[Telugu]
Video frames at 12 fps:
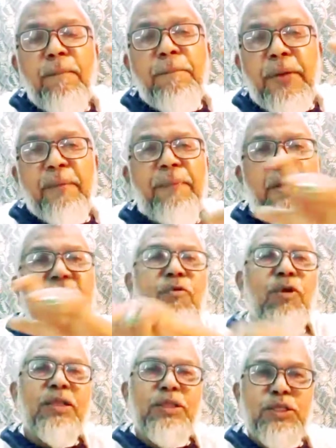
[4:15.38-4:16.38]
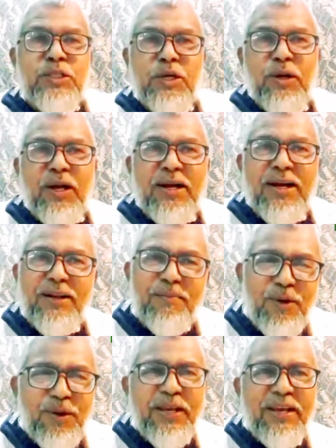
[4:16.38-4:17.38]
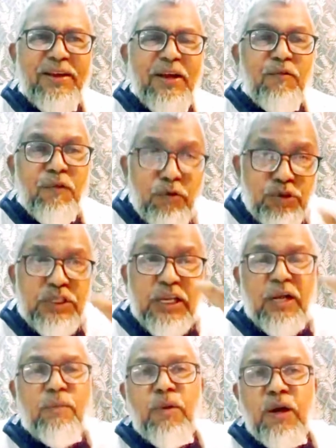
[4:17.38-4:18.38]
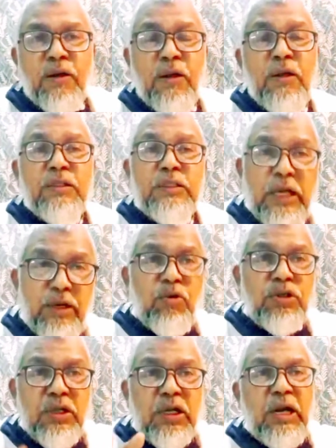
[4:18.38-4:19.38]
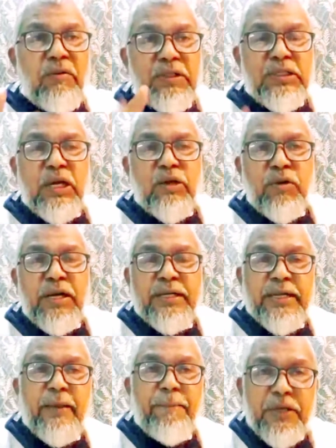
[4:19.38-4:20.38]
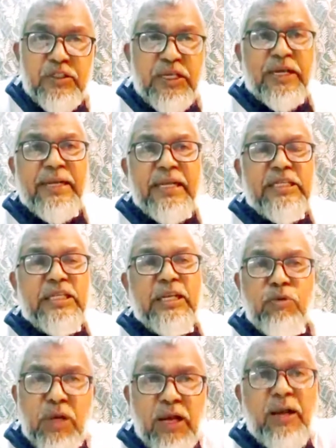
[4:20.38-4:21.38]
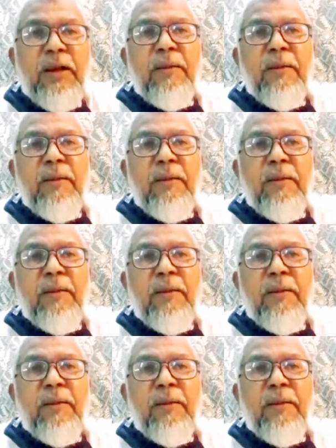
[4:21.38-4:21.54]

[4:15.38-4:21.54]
పేపర్ని కూడా తీసాడు ఆ కాలంలోనే ఫౌజీ అక్బార్ దానికోసం కావాల్సినటువంటి టైపింగ్ సెట్టింగ్స్ని కూడా